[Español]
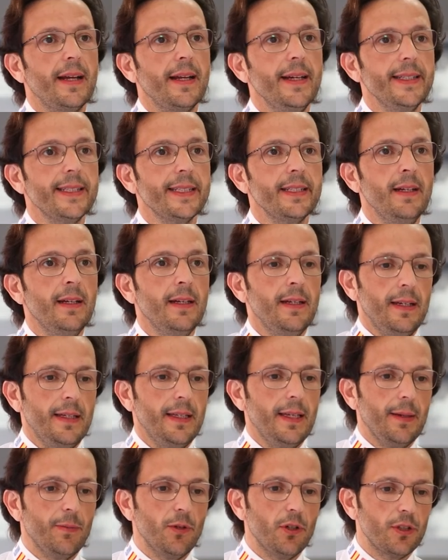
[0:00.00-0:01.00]
Eres
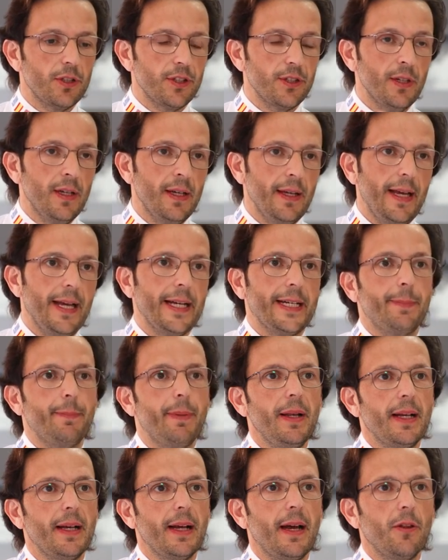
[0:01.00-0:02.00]
y hemos
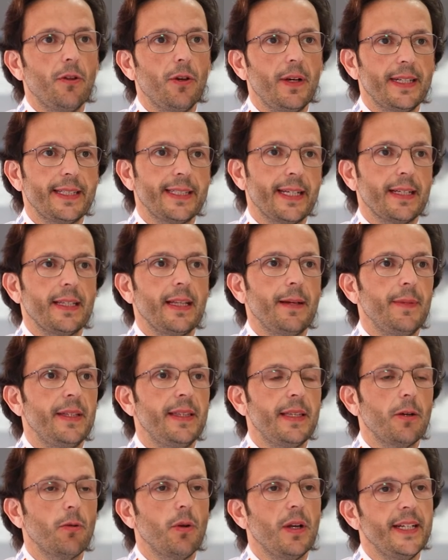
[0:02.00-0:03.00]
explicado
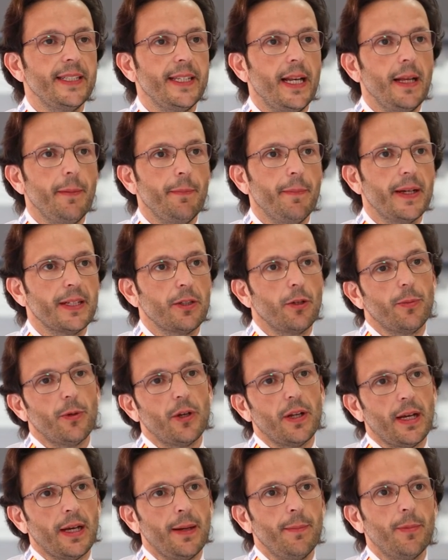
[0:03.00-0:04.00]
exactamente cuál es el impacto, por
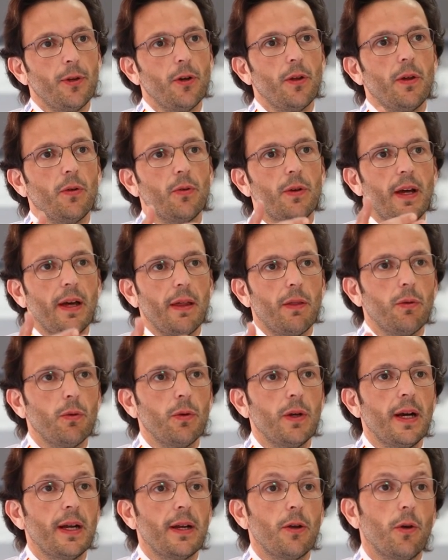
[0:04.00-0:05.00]
ejemplo, de un
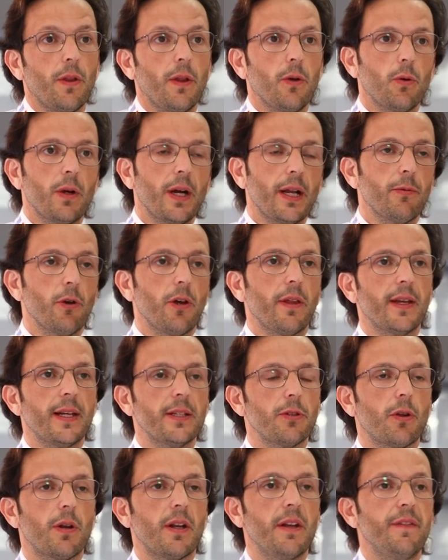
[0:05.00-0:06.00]
azúcar o de un
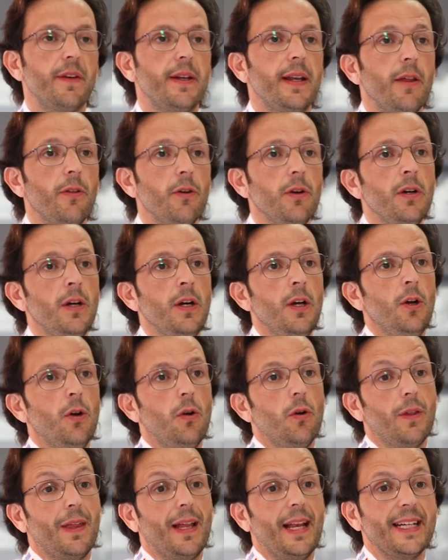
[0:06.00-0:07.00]
carbohidrato refinado
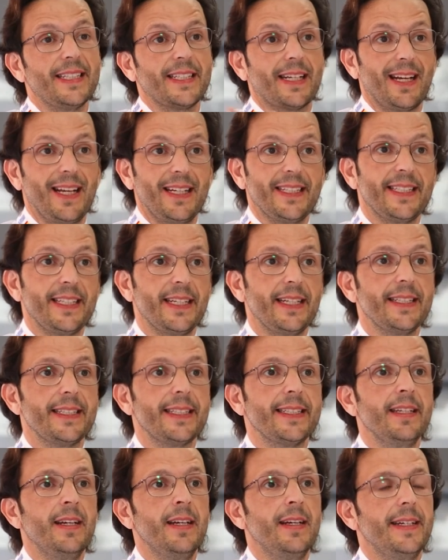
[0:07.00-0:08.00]
o de las
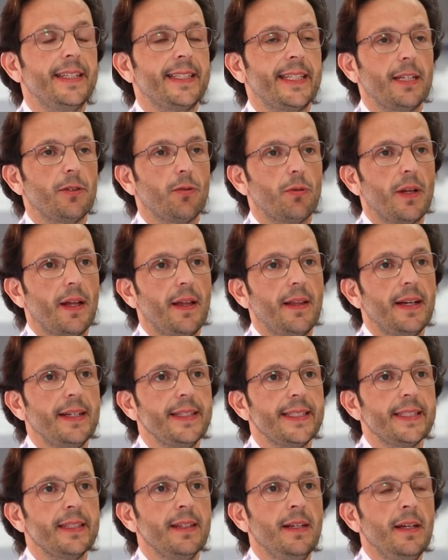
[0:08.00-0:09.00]
grasas
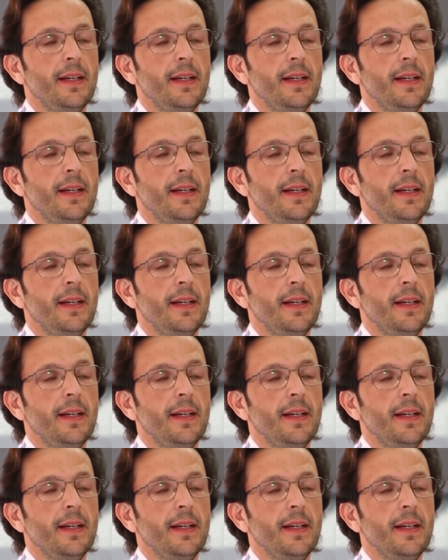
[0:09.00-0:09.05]
saturadas